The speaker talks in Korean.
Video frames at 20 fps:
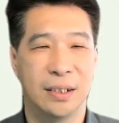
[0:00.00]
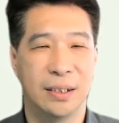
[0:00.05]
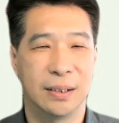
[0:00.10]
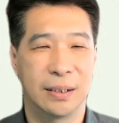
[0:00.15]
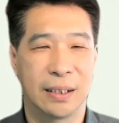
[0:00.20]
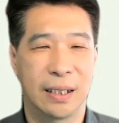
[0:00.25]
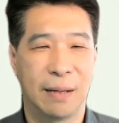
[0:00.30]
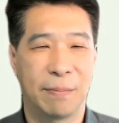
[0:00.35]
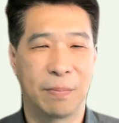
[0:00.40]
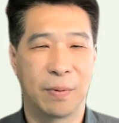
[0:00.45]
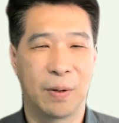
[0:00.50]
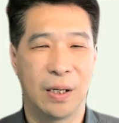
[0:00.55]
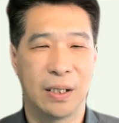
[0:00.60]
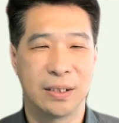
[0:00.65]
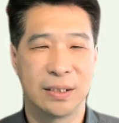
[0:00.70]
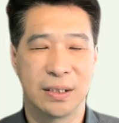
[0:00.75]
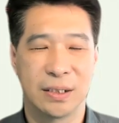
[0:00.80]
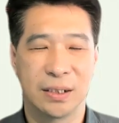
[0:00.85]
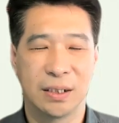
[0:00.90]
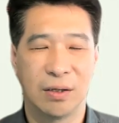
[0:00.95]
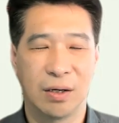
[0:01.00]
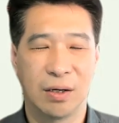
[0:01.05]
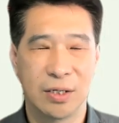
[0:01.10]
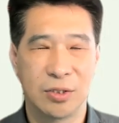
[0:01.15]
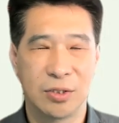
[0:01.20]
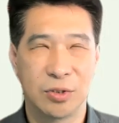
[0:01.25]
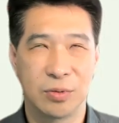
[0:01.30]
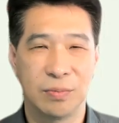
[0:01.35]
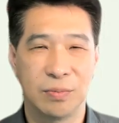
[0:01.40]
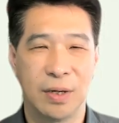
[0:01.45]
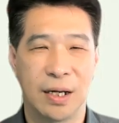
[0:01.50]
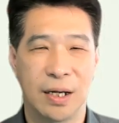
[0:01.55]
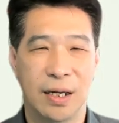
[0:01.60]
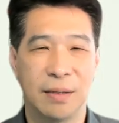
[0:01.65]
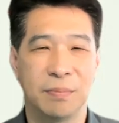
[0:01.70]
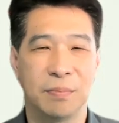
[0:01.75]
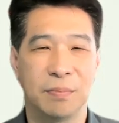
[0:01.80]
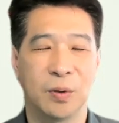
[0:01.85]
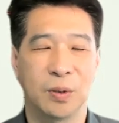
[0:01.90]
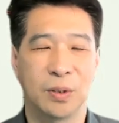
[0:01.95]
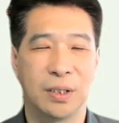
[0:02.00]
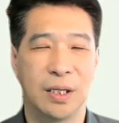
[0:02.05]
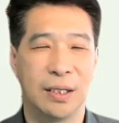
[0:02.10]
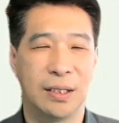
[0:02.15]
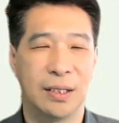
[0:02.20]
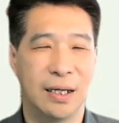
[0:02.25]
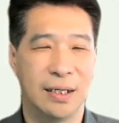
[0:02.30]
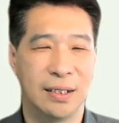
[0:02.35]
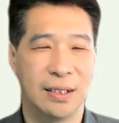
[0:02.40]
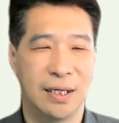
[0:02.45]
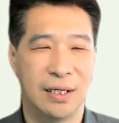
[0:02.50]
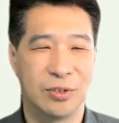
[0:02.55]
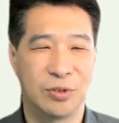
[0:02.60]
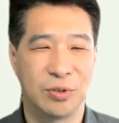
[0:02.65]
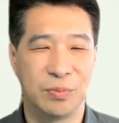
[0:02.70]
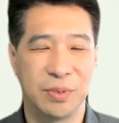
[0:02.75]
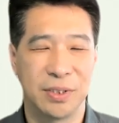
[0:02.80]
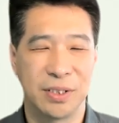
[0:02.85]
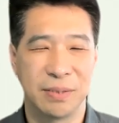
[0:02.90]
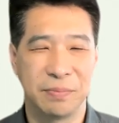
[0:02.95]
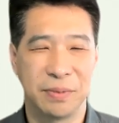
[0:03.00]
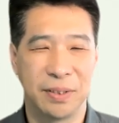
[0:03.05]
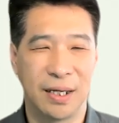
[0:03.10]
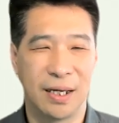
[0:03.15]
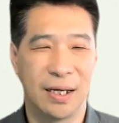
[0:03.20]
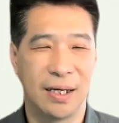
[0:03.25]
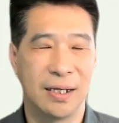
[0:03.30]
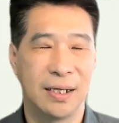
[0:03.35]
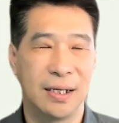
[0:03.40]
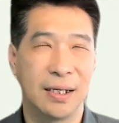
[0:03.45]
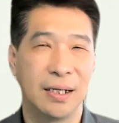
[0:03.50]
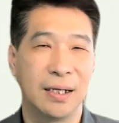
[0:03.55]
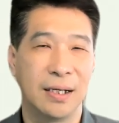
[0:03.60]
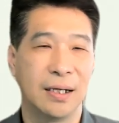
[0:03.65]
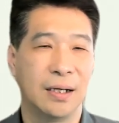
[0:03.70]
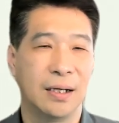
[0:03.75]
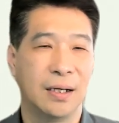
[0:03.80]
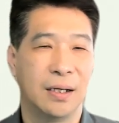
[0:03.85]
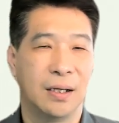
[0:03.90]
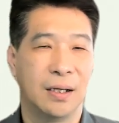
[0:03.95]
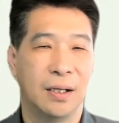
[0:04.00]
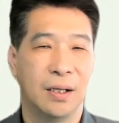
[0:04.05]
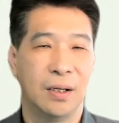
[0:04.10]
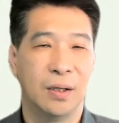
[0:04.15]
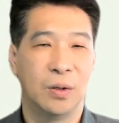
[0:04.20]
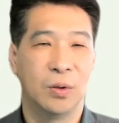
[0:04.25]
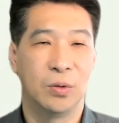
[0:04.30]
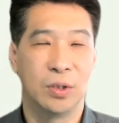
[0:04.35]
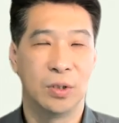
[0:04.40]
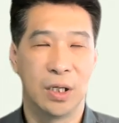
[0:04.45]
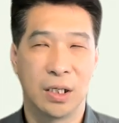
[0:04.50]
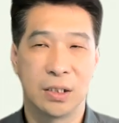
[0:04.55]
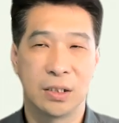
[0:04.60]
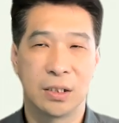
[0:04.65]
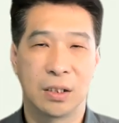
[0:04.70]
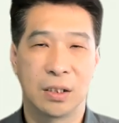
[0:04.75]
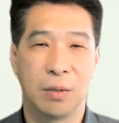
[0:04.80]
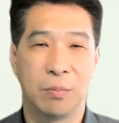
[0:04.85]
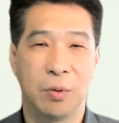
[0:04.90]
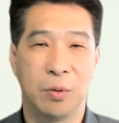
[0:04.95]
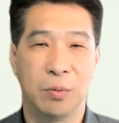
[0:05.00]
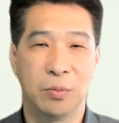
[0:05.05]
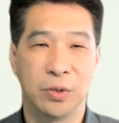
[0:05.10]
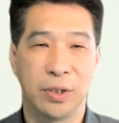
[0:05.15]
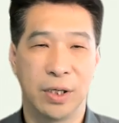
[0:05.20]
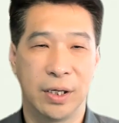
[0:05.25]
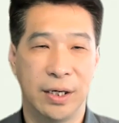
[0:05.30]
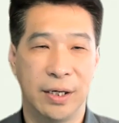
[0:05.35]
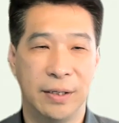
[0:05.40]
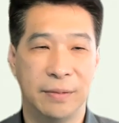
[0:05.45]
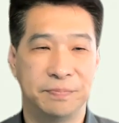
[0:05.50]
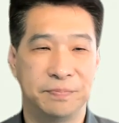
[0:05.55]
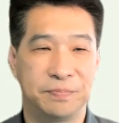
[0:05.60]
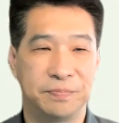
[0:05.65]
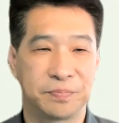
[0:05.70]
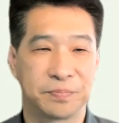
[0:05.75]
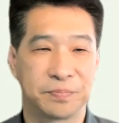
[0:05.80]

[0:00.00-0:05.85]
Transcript: 응답과 증거가 충만한 복된 날 될 줄 믿습니다. 오늘 읽은 성경 본문에